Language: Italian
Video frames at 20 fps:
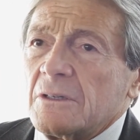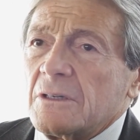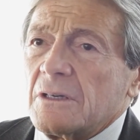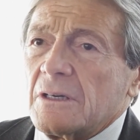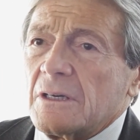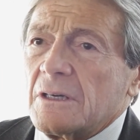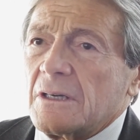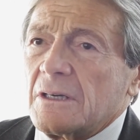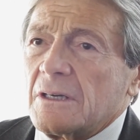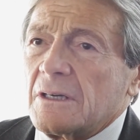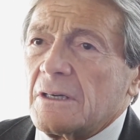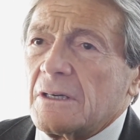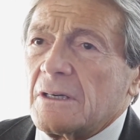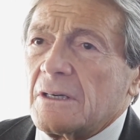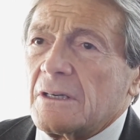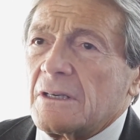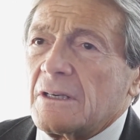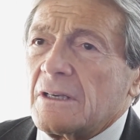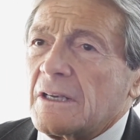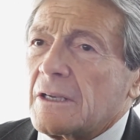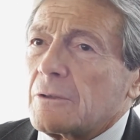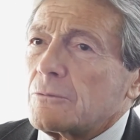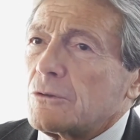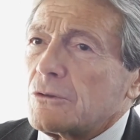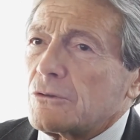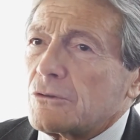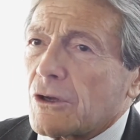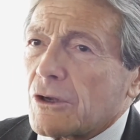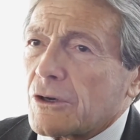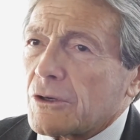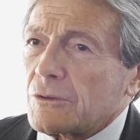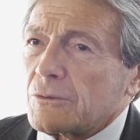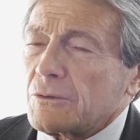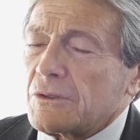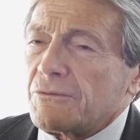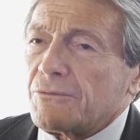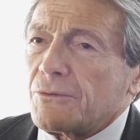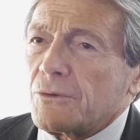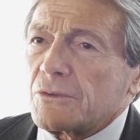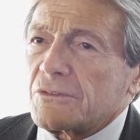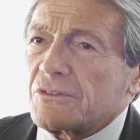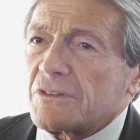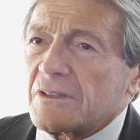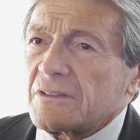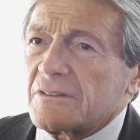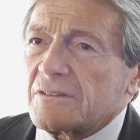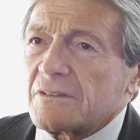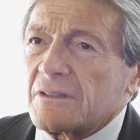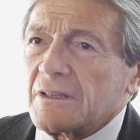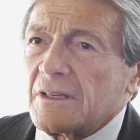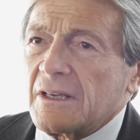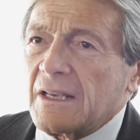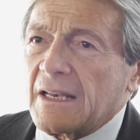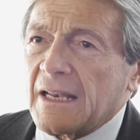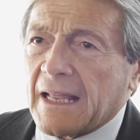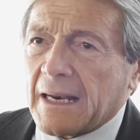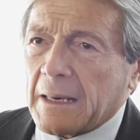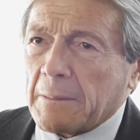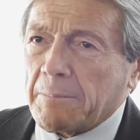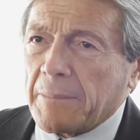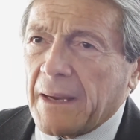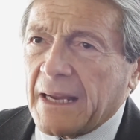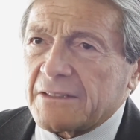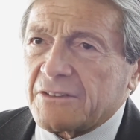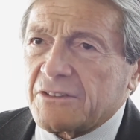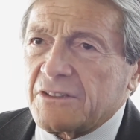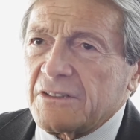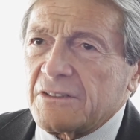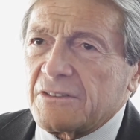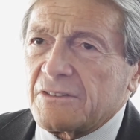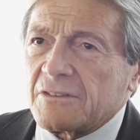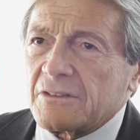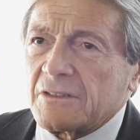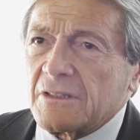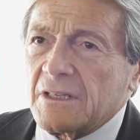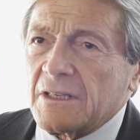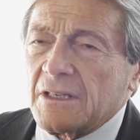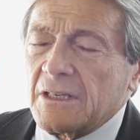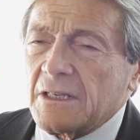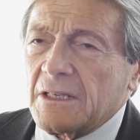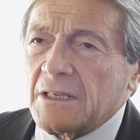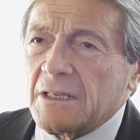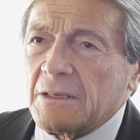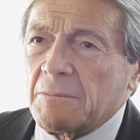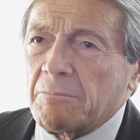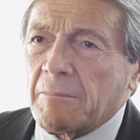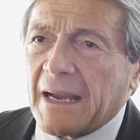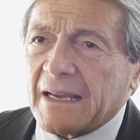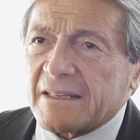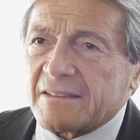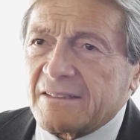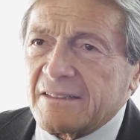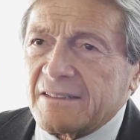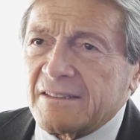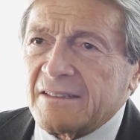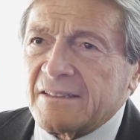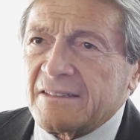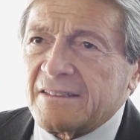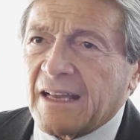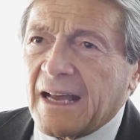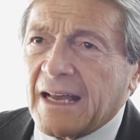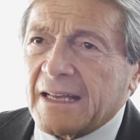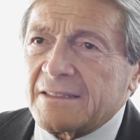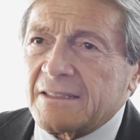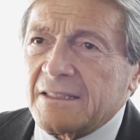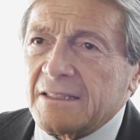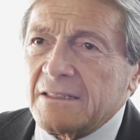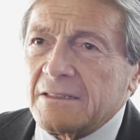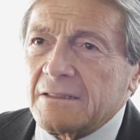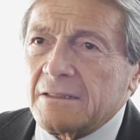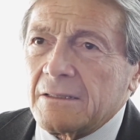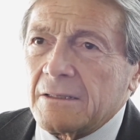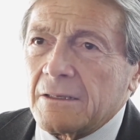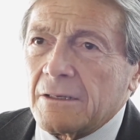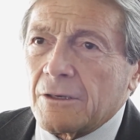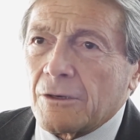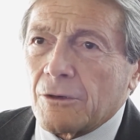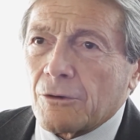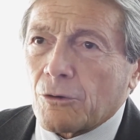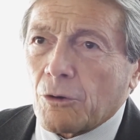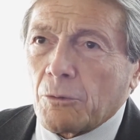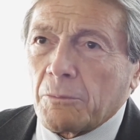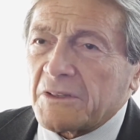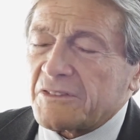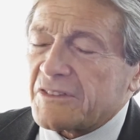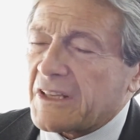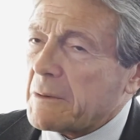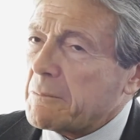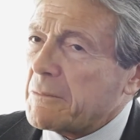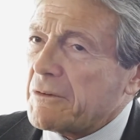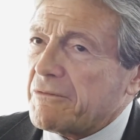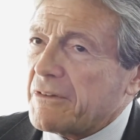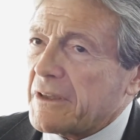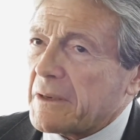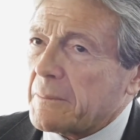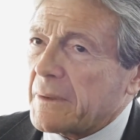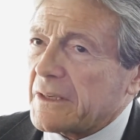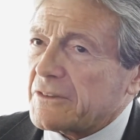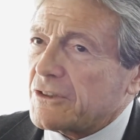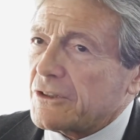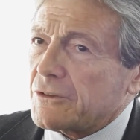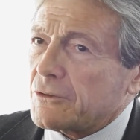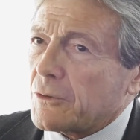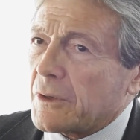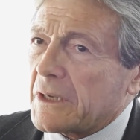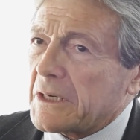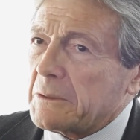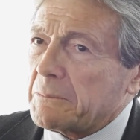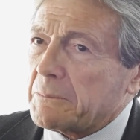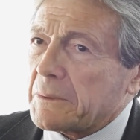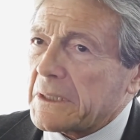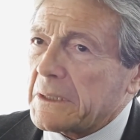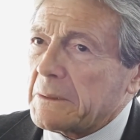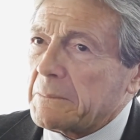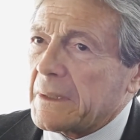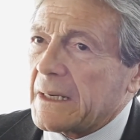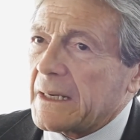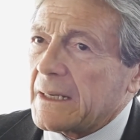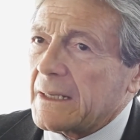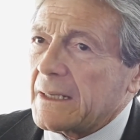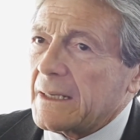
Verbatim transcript: eh, l'auditorium di Fuxas, la Rapacis, il Maxi di Zadid, Roma sarebbe ferma 100 anni prima.